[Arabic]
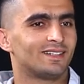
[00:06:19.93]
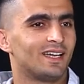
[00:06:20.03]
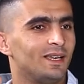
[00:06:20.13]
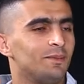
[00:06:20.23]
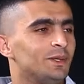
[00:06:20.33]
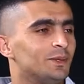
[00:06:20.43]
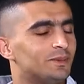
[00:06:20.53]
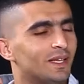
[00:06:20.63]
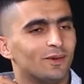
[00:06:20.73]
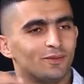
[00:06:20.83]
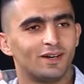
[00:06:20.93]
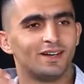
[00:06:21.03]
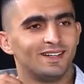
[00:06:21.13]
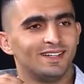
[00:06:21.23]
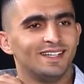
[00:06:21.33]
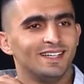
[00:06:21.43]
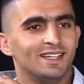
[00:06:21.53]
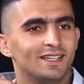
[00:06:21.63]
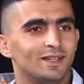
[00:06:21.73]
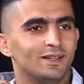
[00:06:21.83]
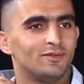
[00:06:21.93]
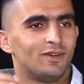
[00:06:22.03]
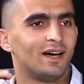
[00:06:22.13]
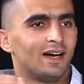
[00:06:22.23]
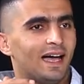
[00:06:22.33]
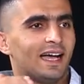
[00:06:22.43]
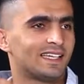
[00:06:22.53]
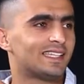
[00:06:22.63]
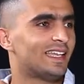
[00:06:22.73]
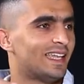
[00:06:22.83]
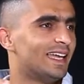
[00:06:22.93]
كلمني وبتاع ف فحكيتها انا